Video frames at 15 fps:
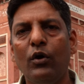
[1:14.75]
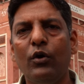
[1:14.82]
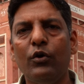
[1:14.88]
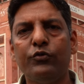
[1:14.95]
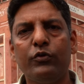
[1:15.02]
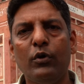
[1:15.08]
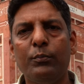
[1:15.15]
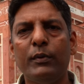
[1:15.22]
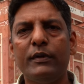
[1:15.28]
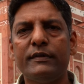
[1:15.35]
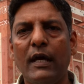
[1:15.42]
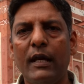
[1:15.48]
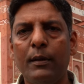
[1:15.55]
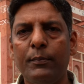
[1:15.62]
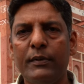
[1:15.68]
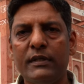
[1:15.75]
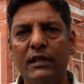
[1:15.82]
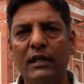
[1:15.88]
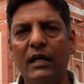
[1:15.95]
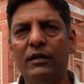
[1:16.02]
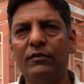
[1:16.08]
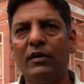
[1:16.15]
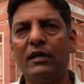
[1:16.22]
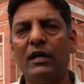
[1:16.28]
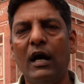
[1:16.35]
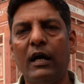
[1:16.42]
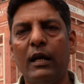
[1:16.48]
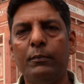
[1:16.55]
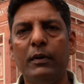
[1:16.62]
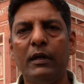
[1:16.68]
और उसके ऊपर सारा पच्चीकारी वर्क
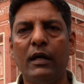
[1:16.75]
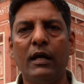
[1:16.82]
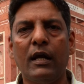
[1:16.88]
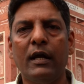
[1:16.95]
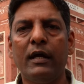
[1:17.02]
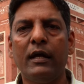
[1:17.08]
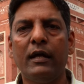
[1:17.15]
आगरा में कराया